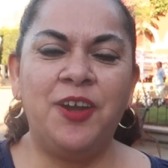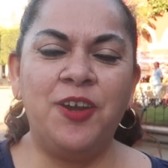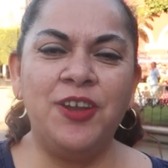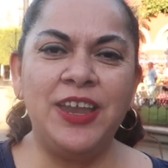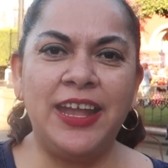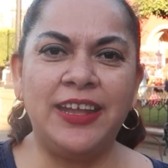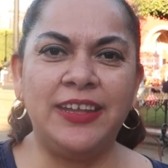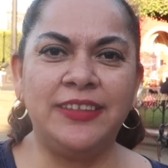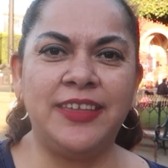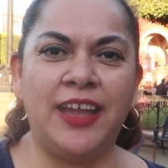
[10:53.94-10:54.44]

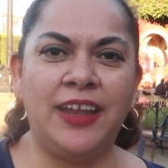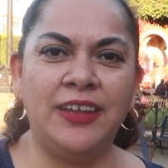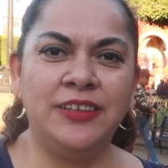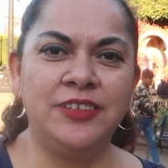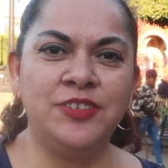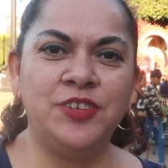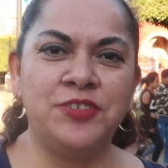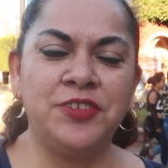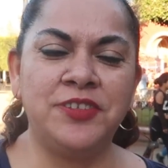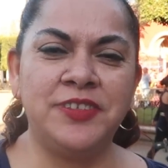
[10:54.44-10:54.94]
Hola, ¿qué tal?
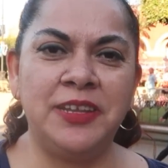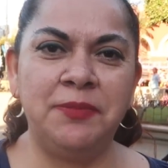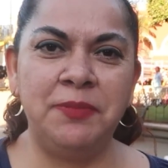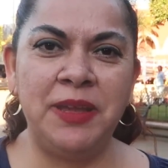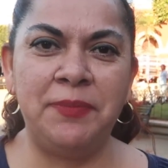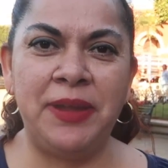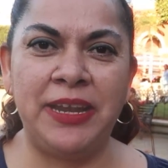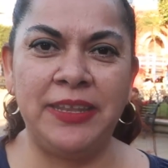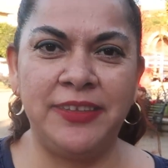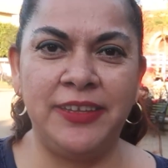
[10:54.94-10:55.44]
Yo soy
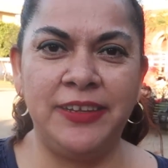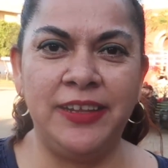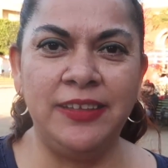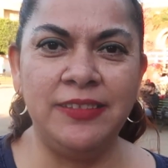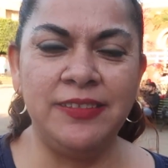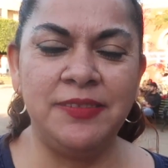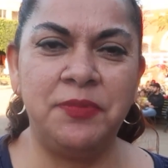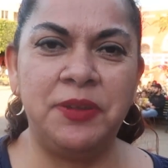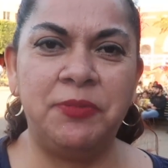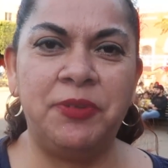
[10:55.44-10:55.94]
Silvia
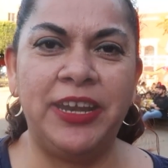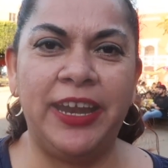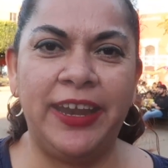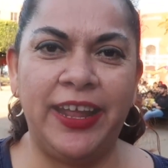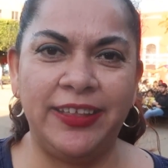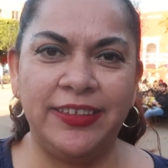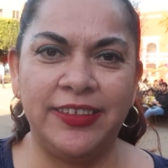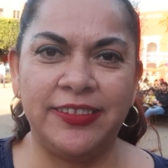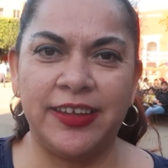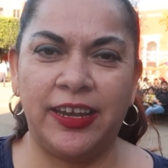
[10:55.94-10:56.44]
Martínez, vivo en
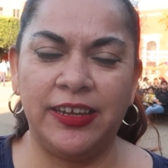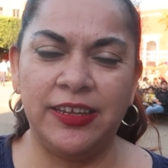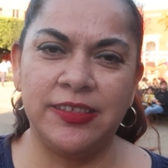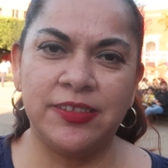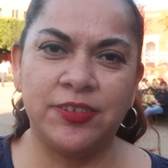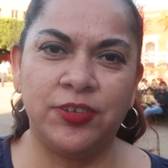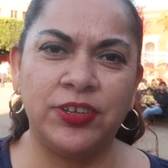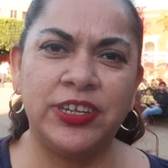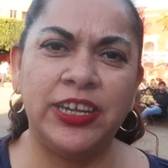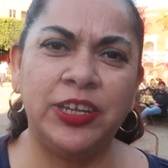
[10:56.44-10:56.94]
Arandas, Jalisco.